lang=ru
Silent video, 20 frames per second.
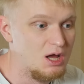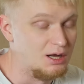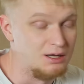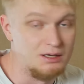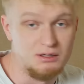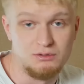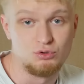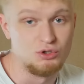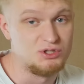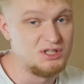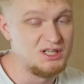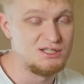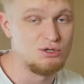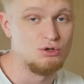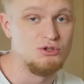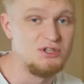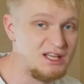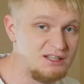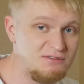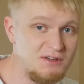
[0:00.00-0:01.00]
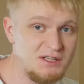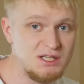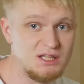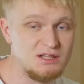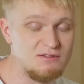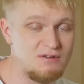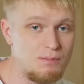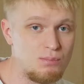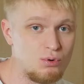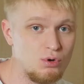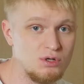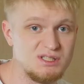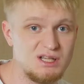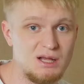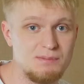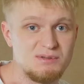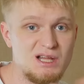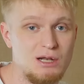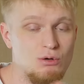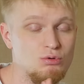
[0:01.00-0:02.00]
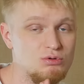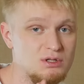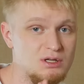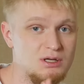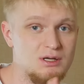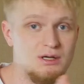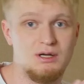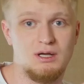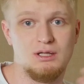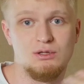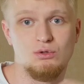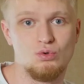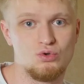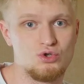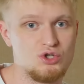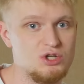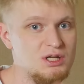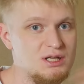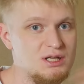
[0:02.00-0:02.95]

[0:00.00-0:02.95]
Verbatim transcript: А, то есть, если он не ответит на вопрос, абсолютно от души